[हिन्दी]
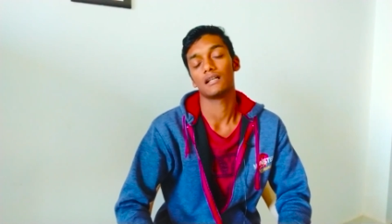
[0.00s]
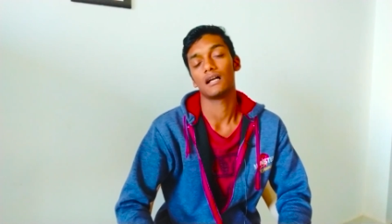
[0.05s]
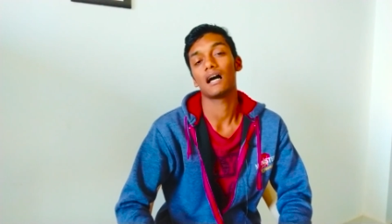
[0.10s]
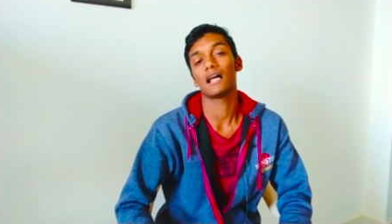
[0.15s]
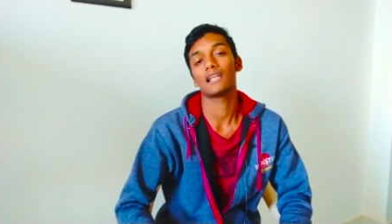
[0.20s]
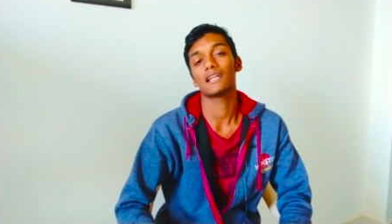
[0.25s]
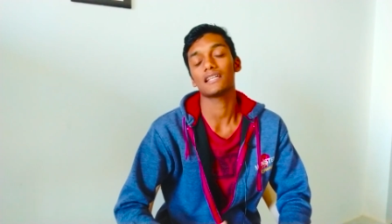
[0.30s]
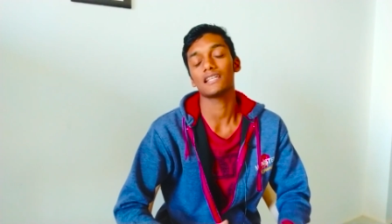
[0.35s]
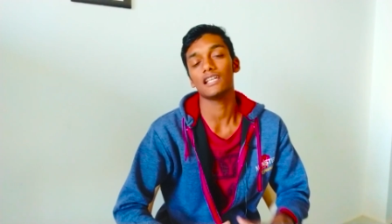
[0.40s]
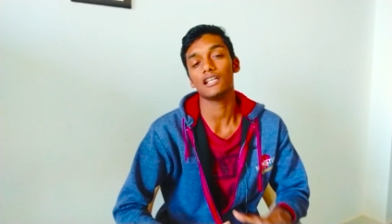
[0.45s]

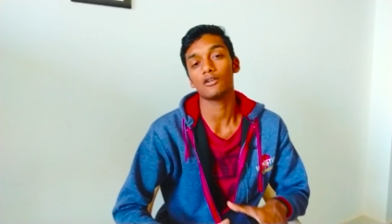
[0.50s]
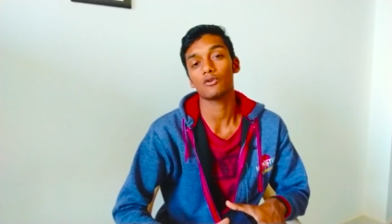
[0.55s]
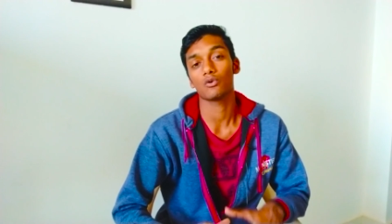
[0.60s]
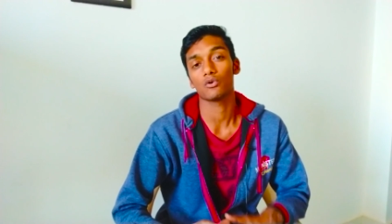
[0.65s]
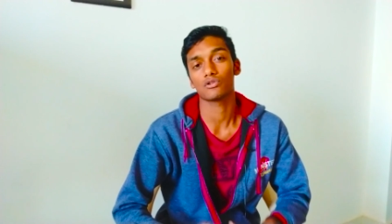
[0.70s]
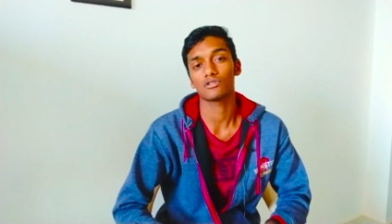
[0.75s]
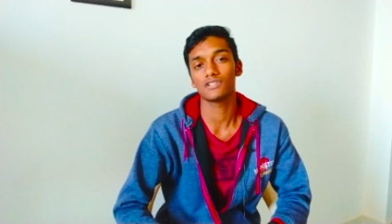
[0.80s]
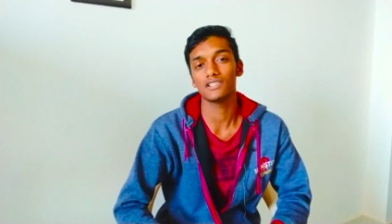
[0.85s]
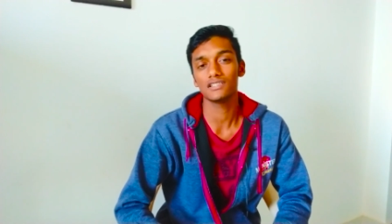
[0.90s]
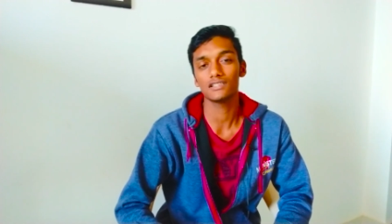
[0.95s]
हालांकि ये
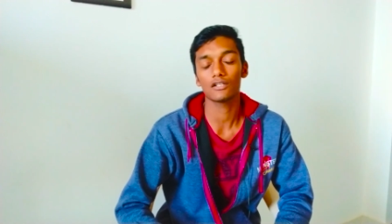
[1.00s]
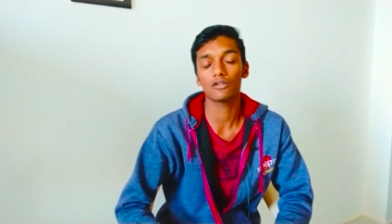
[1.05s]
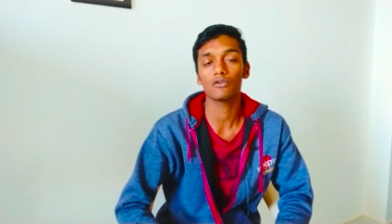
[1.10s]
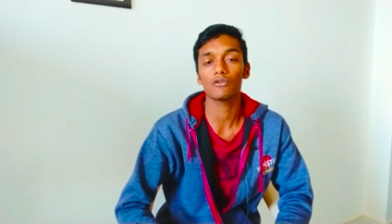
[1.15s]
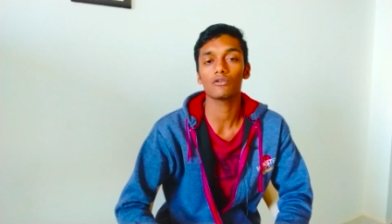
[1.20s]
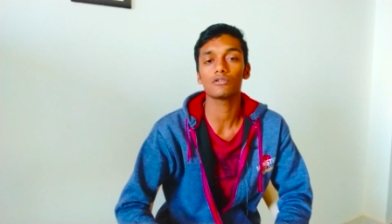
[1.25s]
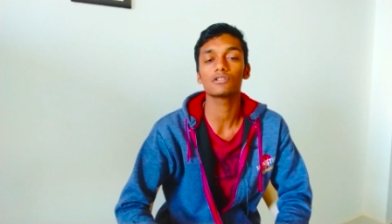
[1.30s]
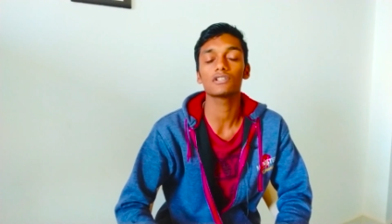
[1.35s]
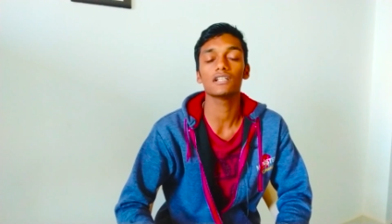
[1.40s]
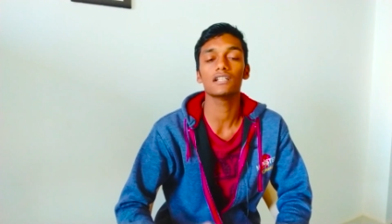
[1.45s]
कॉस्टली
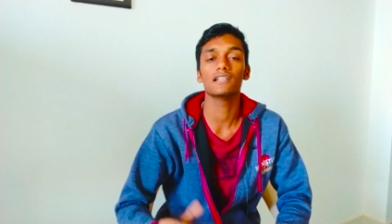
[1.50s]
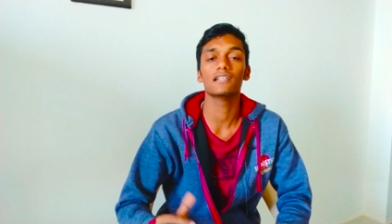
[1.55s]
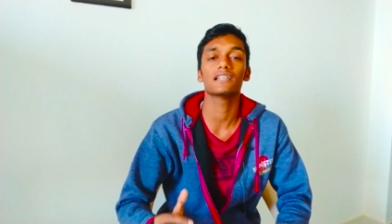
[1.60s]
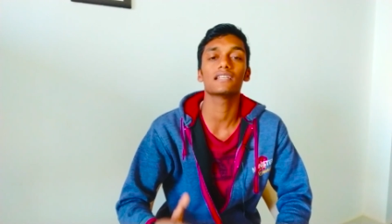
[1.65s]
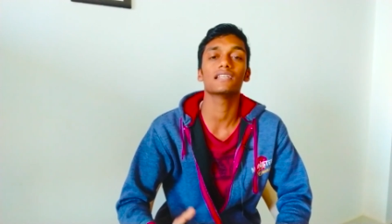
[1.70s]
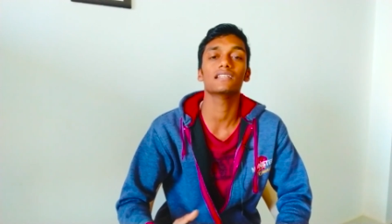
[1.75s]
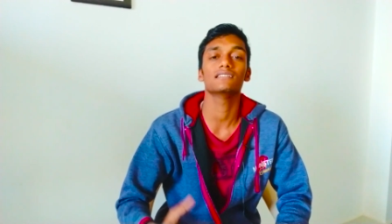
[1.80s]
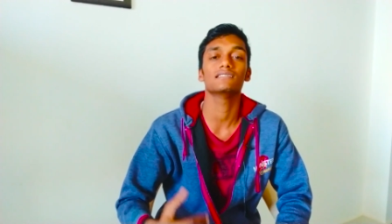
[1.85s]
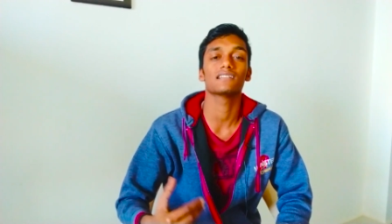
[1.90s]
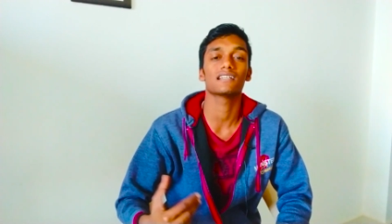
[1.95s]
ज़रूर होती है
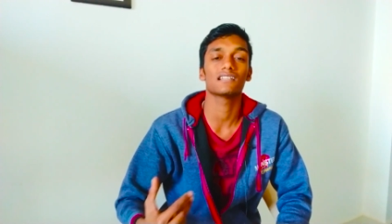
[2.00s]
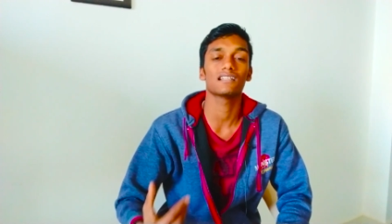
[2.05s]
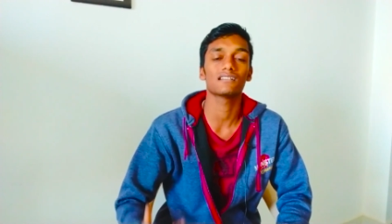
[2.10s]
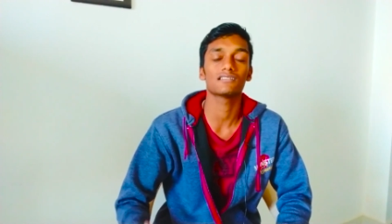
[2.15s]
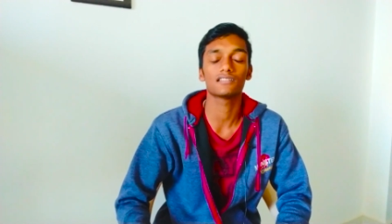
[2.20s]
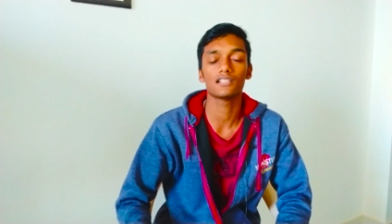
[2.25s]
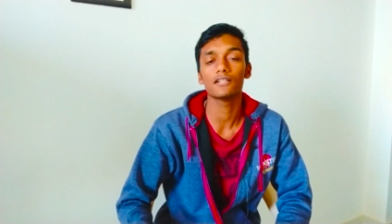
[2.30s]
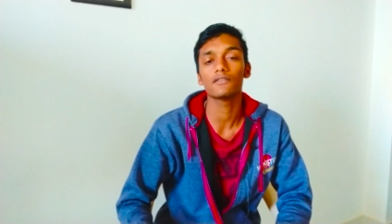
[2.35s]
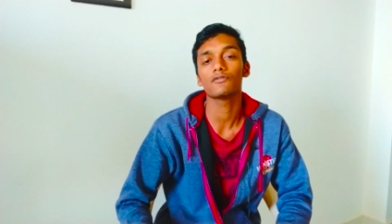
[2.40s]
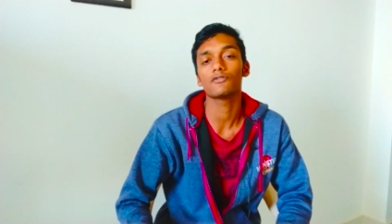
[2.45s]
लेकिन ज़्यादा
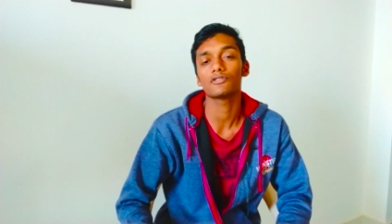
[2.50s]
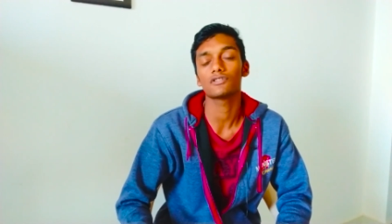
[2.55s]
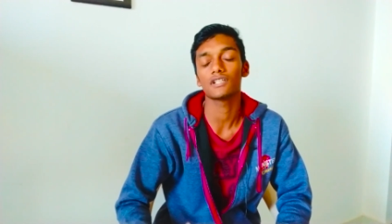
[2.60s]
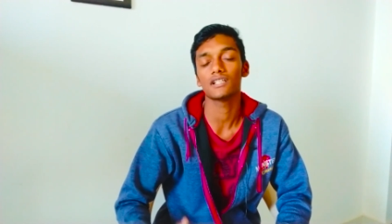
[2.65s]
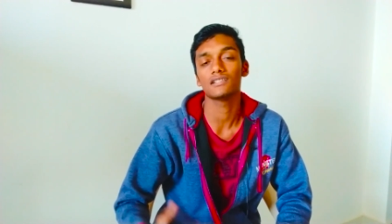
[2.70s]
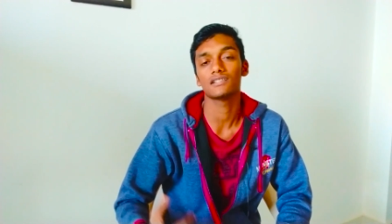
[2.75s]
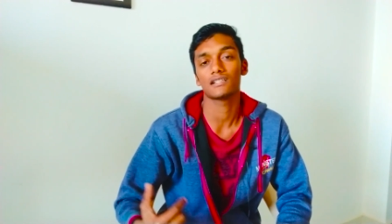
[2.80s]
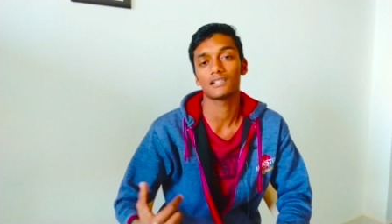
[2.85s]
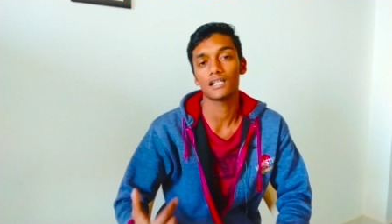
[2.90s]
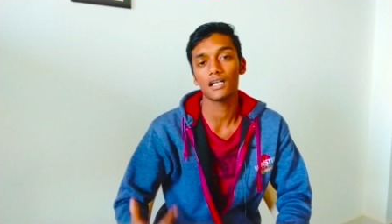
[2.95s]
सेफ होती
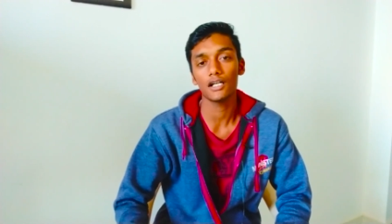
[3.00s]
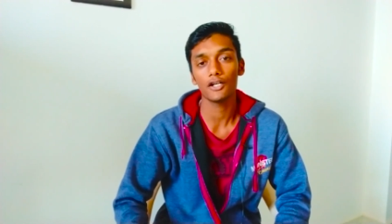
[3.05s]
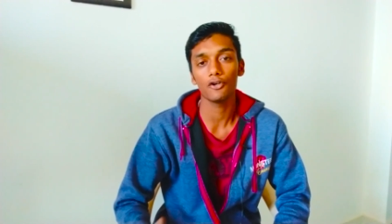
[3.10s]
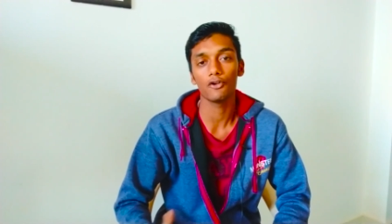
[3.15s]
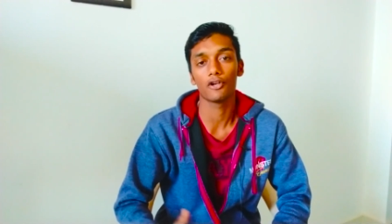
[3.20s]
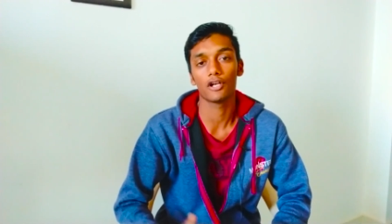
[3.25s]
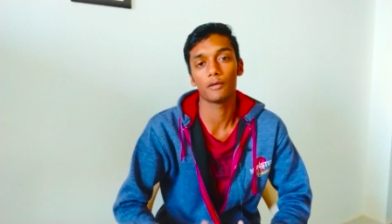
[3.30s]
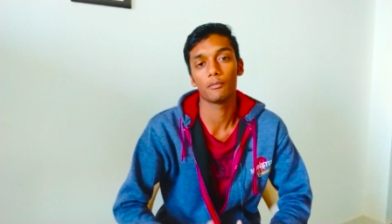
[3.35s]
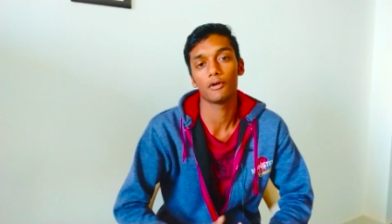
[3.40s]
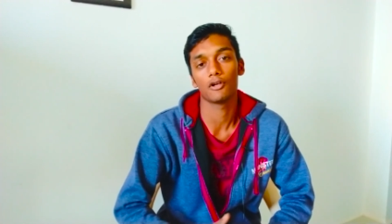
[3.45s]
है ज़्यादा
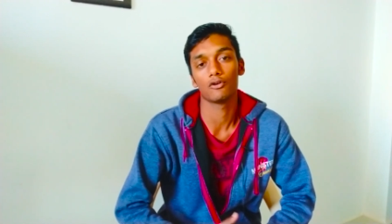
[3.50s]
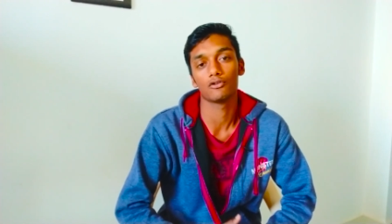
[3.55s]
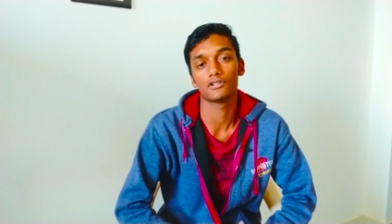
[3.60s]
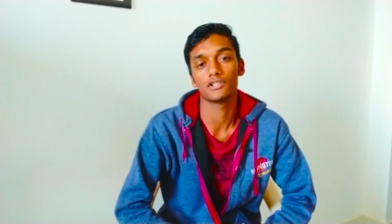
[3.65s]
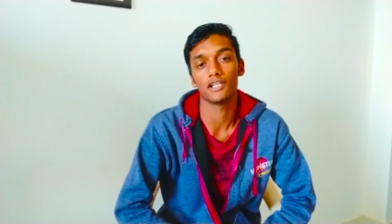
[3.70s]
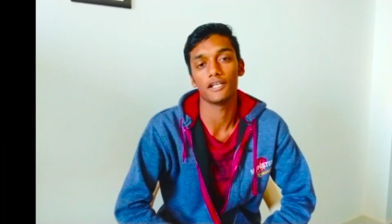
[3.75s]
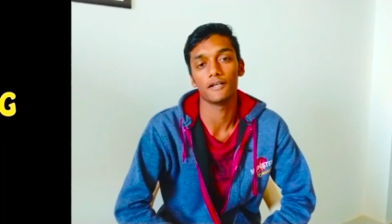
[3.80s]
ड्यूरेबल होती